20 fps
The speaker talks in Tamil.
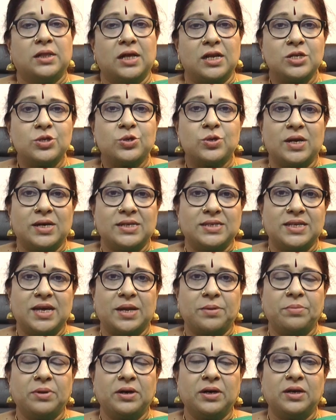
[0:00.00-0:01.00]
தனுசு ராசி
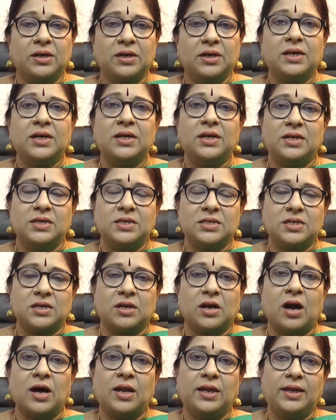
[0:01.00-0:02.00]
அன்பர்களுக்கு இன்று
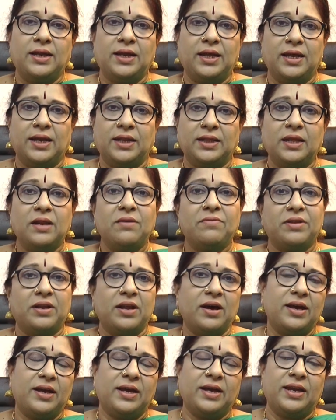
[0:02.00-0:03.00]
காலை நேரத்தில்
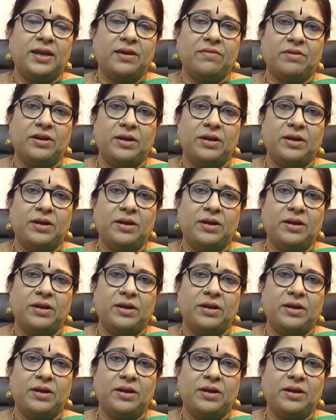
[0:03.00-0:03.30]
விநாயகரை